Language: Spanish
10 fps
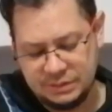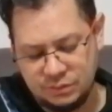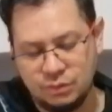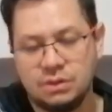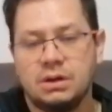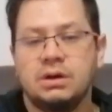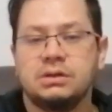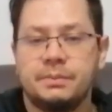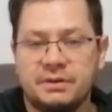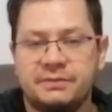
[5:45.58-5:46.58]
Un Eau
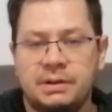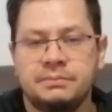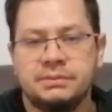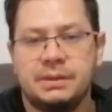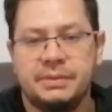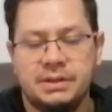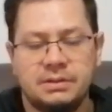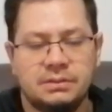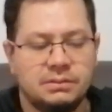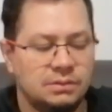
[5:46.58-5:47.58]
de Parfum
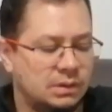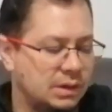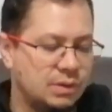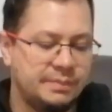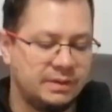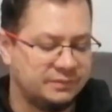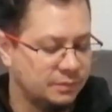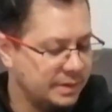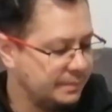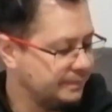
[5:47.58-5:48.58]
también. Agua de
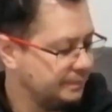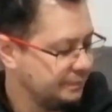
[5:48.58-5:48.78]
perfume.